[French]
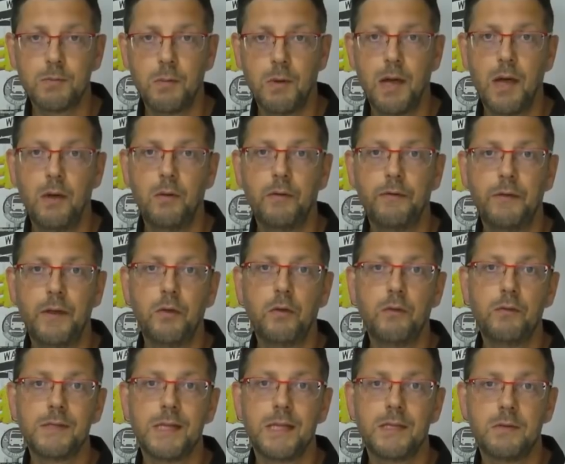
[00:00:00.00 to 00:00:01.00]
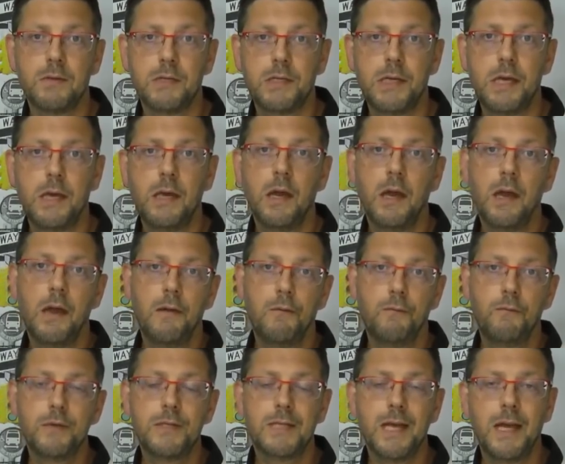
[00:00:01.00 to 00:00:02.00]
à ce moment-là, le fait de vous associer,
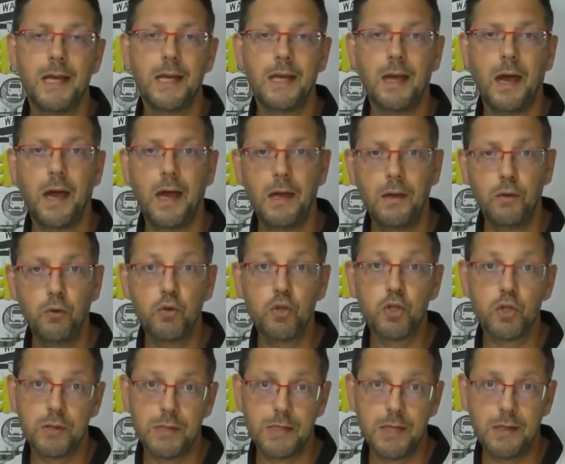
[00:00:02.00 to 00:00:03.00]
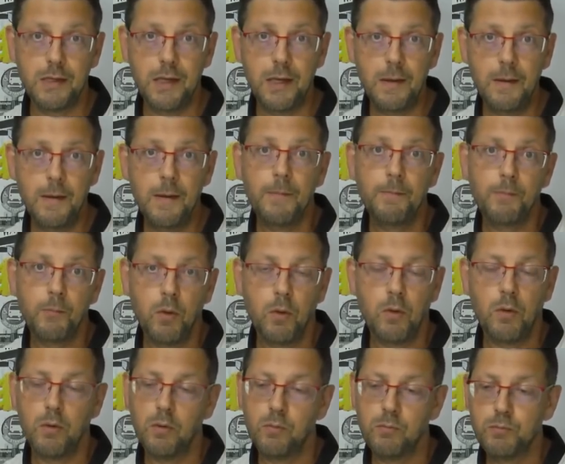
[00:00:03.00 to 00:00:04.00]
vous allez créer une société,
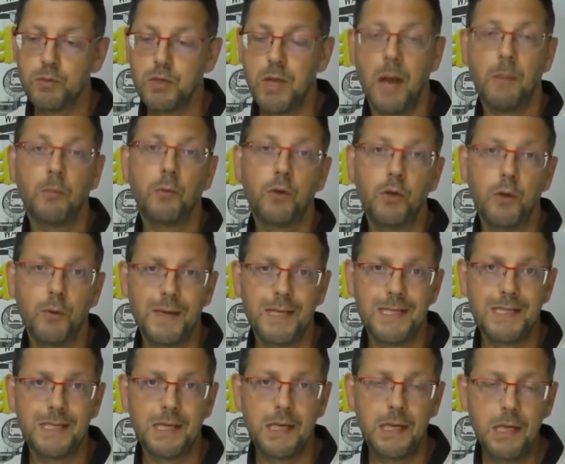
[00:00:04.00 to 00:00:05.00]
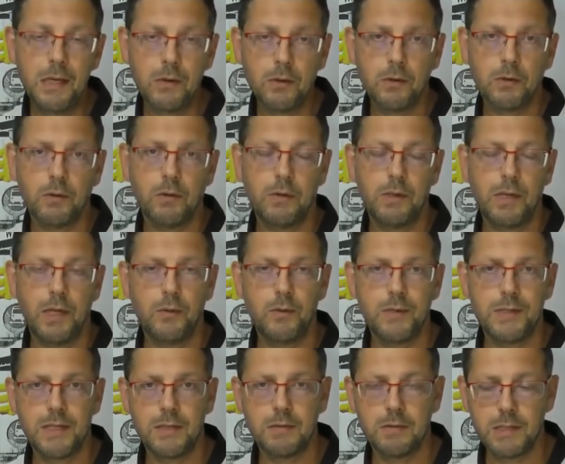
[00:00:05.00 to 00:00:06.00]
euh, généralement une SCI quand euh, il y a
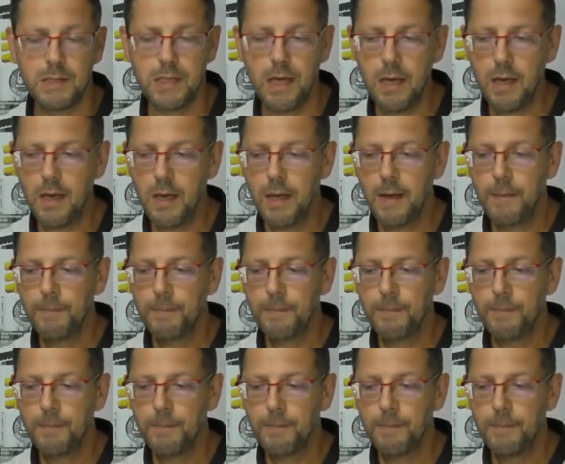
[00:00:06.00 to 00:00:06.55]
deux associés,